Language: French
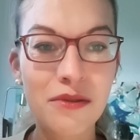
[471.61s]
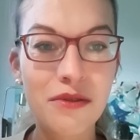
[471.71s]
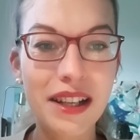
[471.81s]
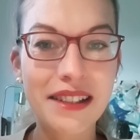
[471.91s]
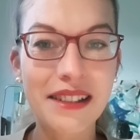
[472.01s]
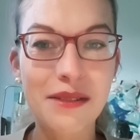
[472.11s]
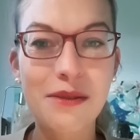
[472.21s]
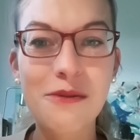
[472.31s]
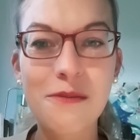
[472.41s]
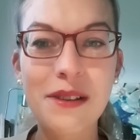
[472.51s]
où quelqu'un
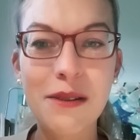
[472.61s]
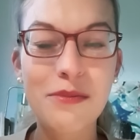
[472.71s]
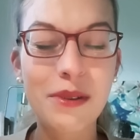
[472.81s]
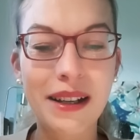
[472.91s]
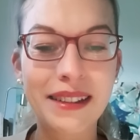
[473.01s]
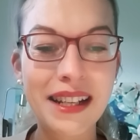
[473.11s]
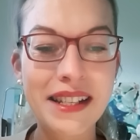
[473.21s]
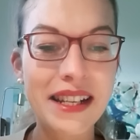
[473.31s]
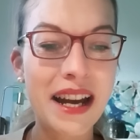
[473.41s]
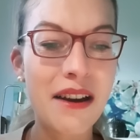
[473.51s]
se bat pour un
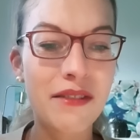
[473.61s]
achat